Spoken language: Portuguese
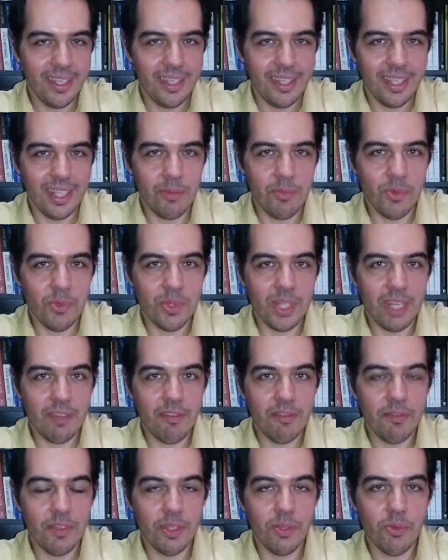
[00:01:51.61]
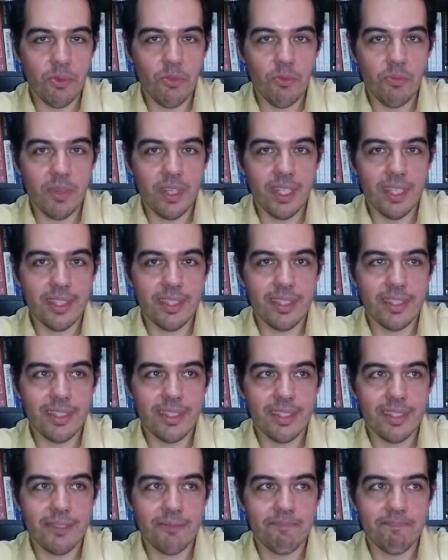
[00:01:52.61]
Tá eu estava vendo
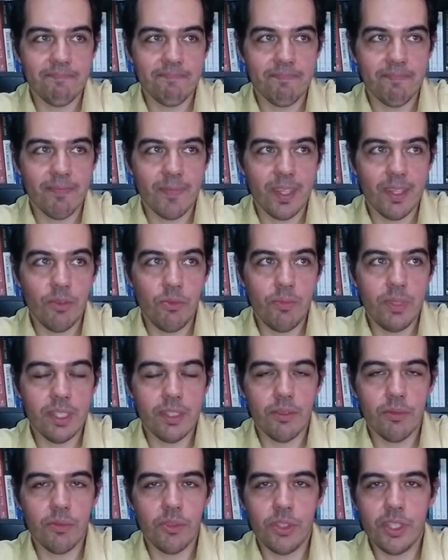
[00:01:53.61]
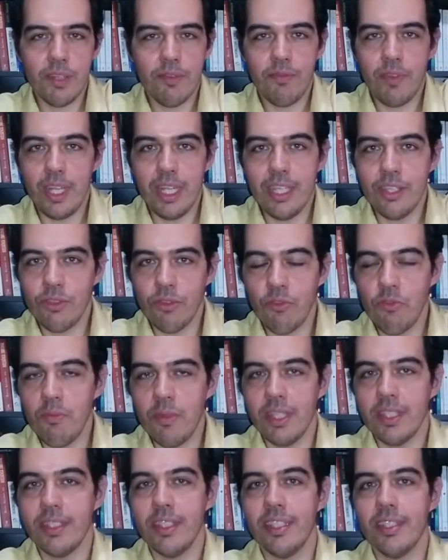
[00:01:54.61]
algumas, algumas, eu já falei isso
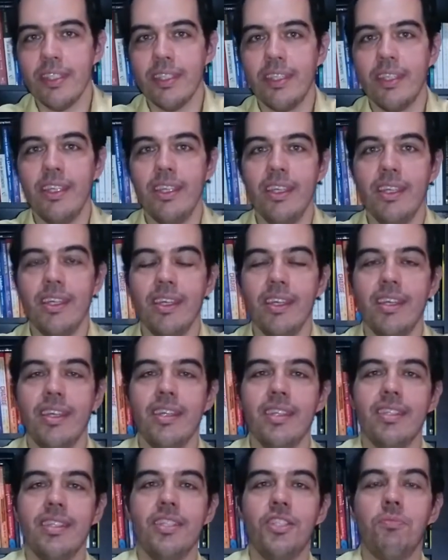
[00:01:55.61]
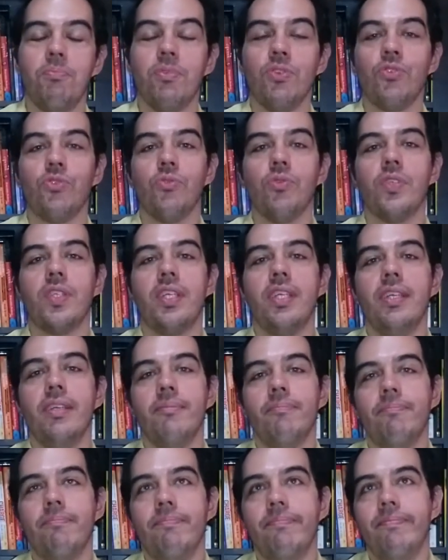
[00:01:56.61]
algumas vezes aqui, né, de pessoas
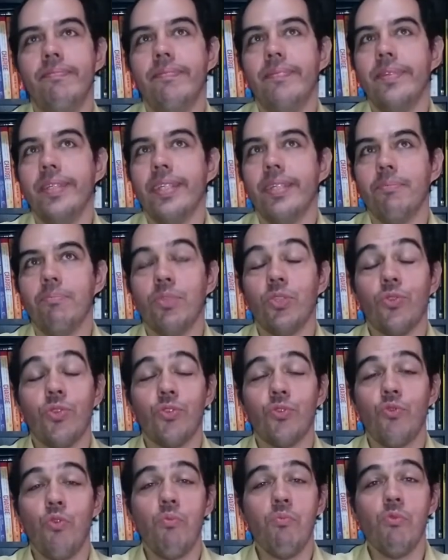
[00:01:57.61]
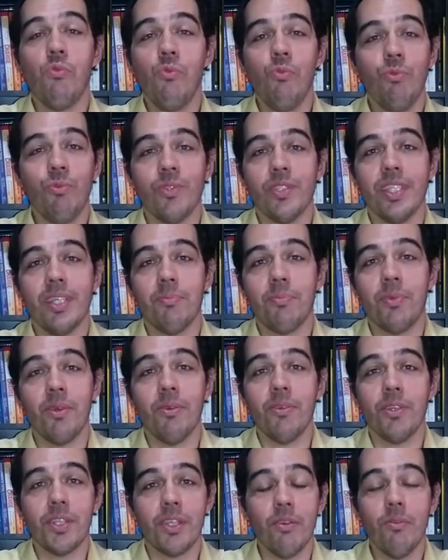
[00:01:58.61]
que pessoas comuns, né? Porque
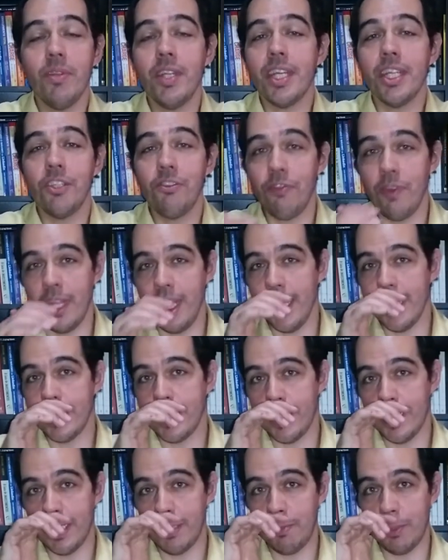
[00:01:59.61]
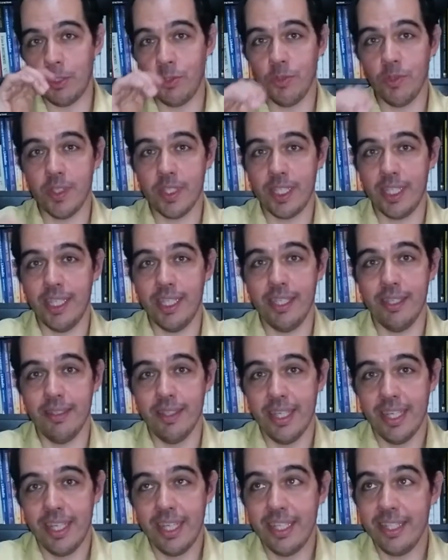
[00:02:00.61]
eu acho que é a única diferença das pessoas que
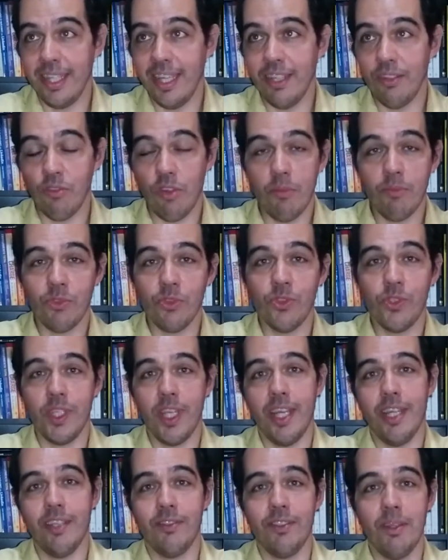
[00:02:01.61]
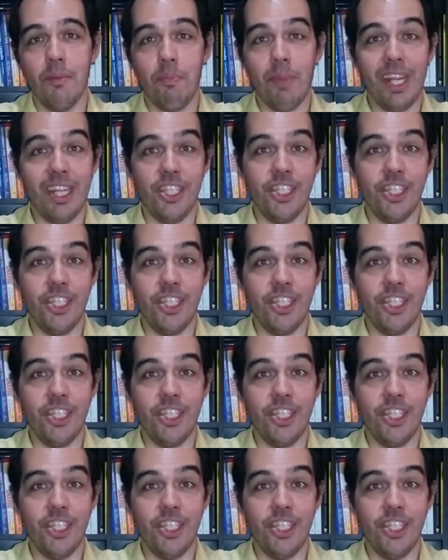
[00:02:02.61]
têm enorme sucesso né, para a